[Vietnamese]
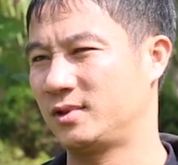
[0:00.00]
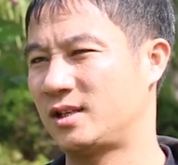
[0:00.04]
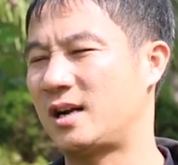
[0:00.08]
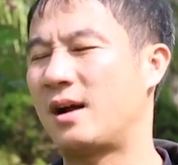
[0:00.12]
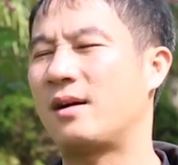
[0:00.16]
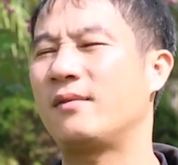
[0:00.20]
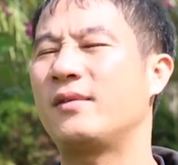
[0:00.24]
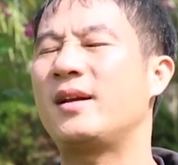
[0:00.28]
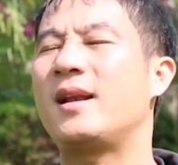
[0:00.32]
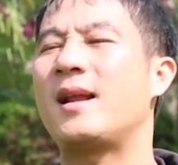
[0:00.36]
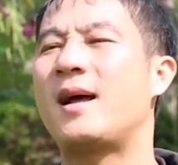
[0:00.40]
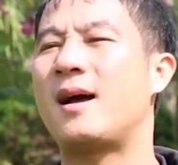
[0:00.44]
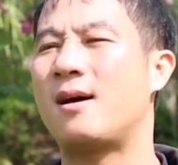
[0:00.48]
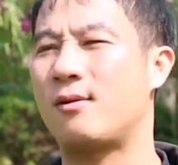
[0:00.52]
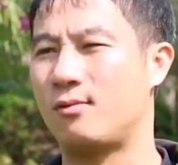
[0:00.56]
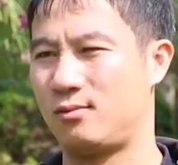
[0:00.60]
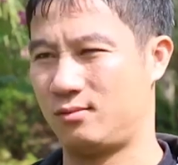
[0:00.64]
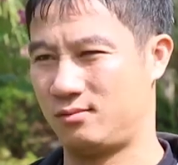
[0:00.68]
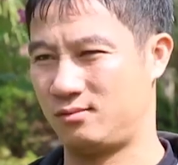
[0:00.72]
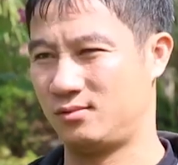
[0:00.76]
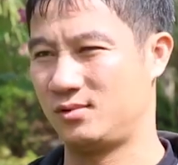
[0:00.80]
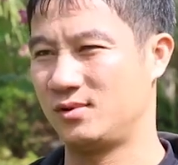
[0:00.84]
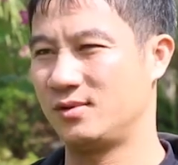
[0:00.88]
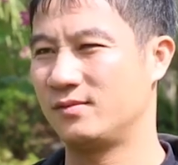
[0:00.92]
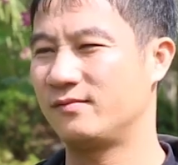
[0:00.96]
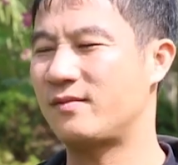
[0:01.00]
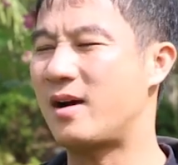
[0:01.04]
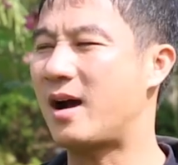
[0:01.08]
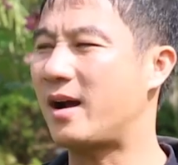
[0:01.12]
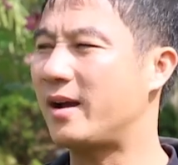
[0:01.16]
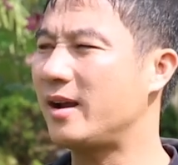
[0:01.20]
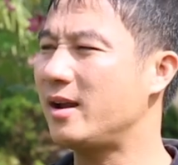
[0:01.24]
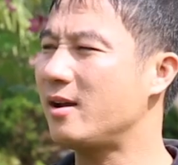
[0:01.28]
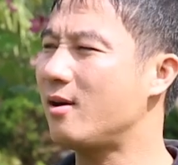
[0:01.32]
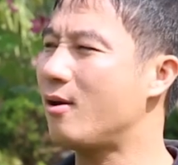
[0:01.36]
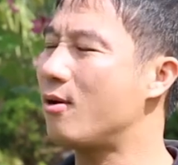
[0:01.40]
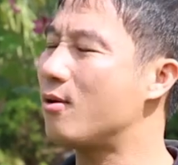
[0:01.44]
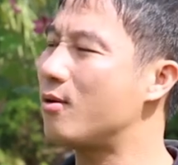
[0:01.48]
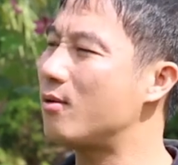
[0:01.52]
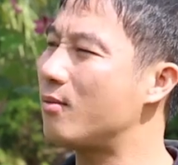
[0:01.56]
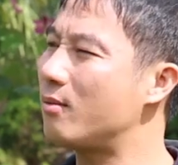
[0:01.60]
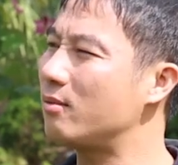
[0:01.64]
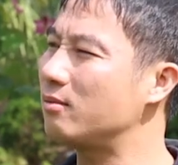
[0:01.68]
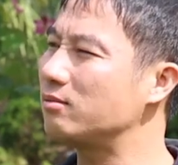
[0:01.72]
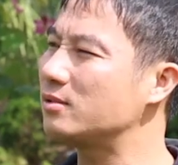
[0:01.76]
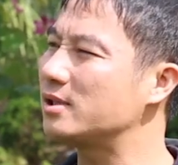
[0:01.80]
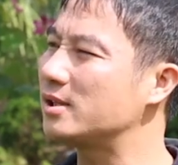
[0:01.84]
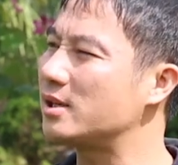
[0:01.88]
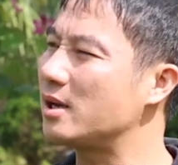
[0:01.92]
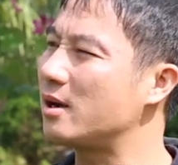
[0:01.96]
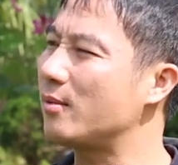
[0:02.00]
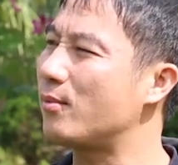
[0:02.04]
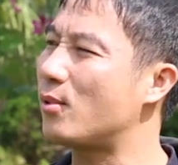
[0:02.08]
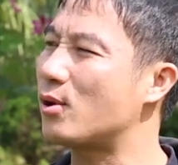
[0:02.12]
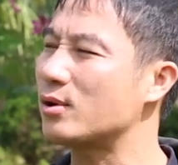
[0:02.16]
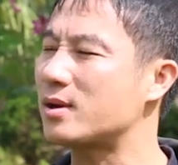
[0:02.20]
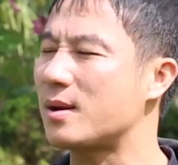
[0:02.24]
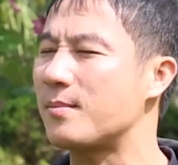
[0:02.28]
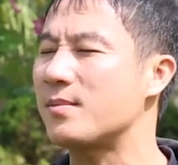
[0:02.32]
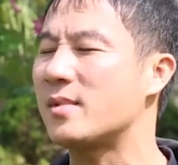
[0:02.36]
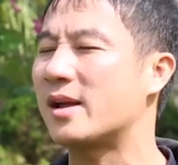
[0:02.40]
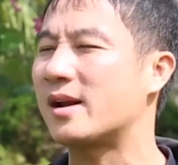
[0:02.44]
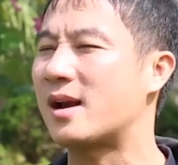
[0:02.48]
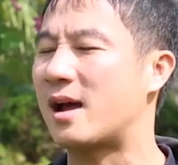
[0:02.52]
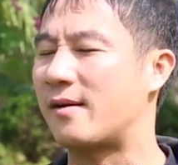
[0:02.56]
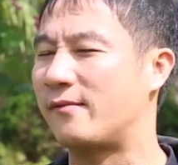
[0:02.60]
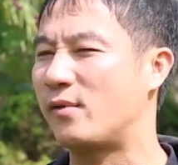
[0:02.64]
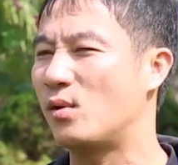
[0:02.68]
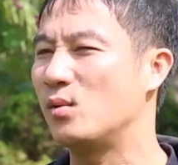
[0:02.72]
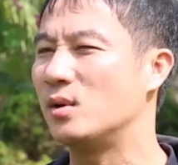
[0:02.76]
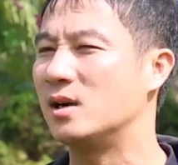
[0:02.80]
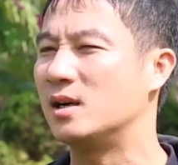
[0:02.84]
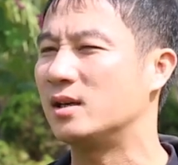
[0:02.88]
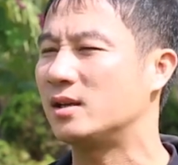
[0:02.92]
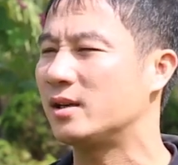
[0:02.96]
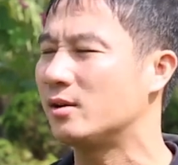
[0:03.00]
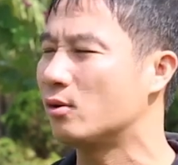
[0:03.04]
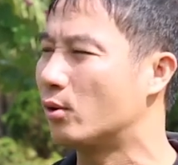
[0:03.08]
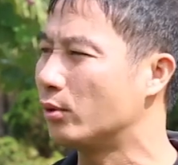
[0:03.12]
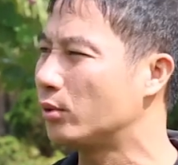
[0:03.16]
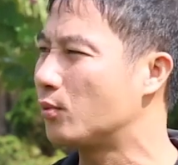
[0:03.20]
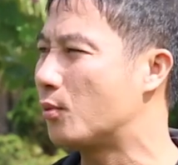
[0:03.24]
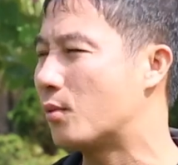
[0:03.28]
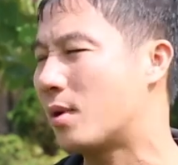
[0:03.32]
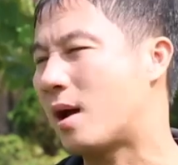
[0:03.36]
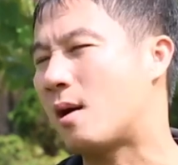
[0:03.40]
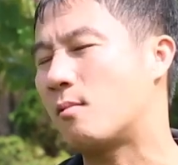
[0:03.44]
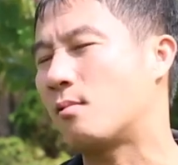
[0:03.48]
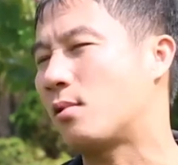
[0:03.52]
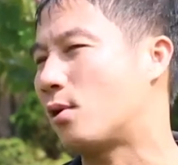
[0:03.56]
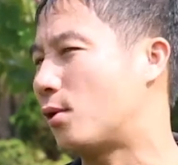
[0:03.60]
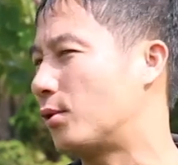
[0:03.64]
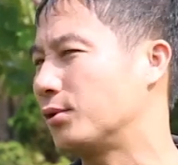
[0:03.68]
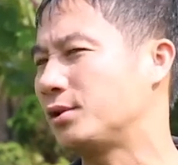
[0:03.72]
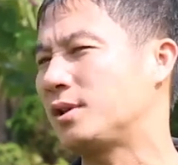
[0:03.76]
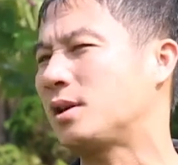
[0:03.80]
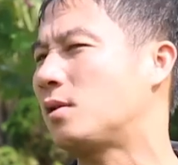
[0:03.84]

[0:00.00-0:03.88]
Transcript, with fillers: khác với Lào, và khi họ Singapore chấp nhận đá phòng ngự thì đối thủ nào khó